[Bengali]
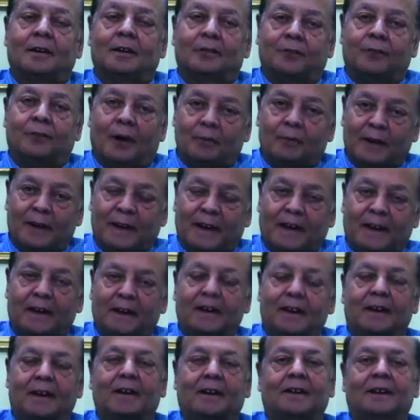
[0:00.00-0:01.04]
ফ্যামিলিকে
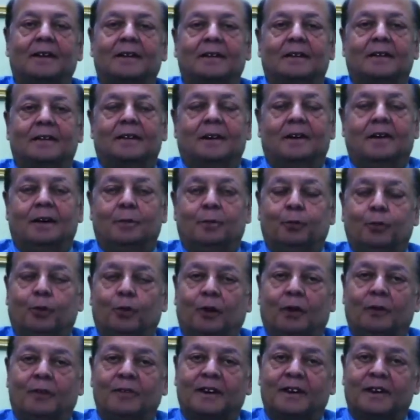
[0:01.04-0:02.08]
নিয়ে এই
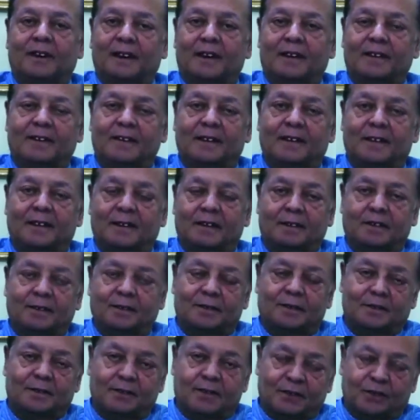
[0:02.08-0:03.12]
প্রোগ্রামটা দেখতে
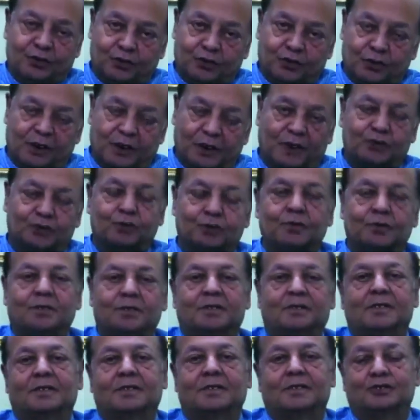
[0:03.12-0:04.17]
নিশ্চয়ই আসুন
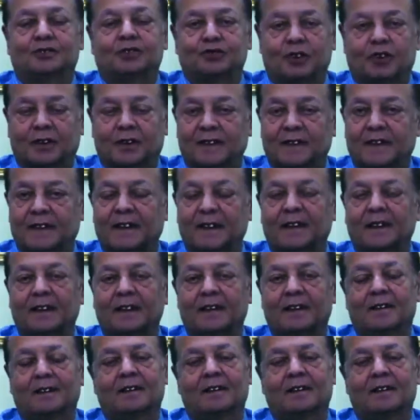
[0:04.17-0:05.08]
ছটা থেকে